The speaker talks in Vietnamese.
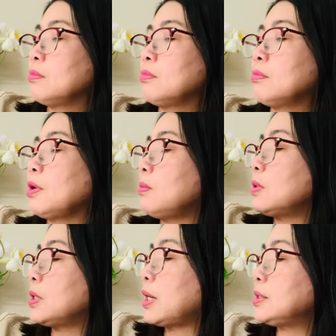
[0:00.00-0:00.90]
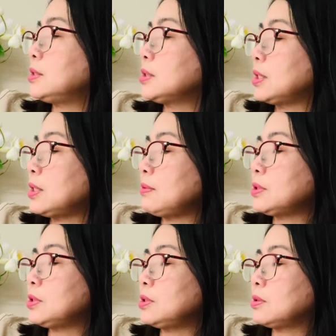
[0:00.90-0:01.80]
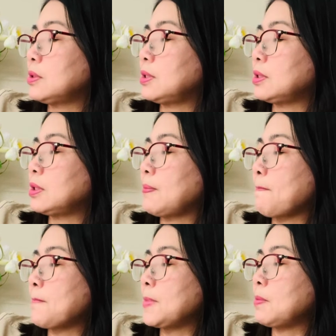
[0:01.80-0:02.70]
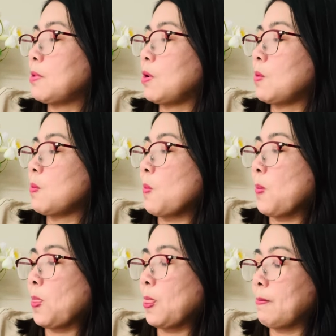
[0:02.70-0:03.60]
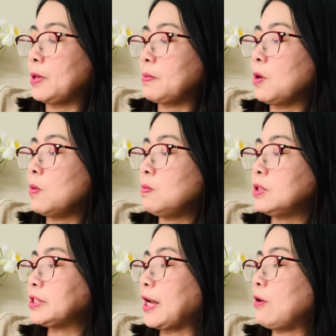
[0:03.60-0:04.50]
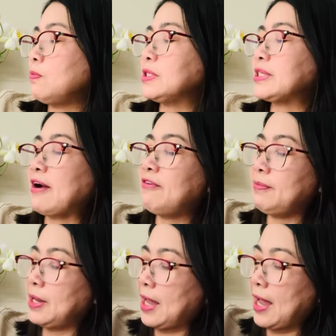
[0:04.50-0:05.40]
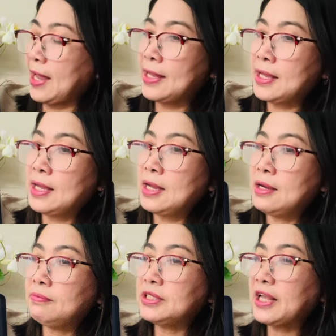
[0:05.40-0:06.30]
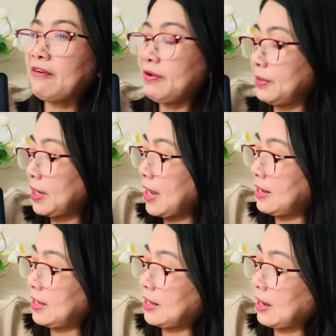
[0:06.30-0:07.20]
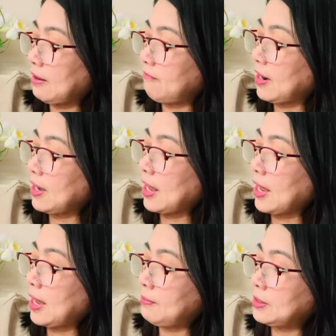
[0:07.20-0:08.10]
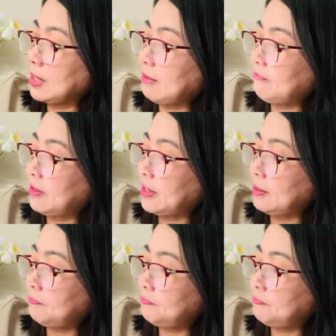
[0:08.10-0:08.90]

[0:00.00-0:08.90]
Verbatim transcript: hôm hồi nãy Hương lấy cái sơ đồ 11 14 16 16 với 12 16 với 12 thì lặng vẫn là 28 vé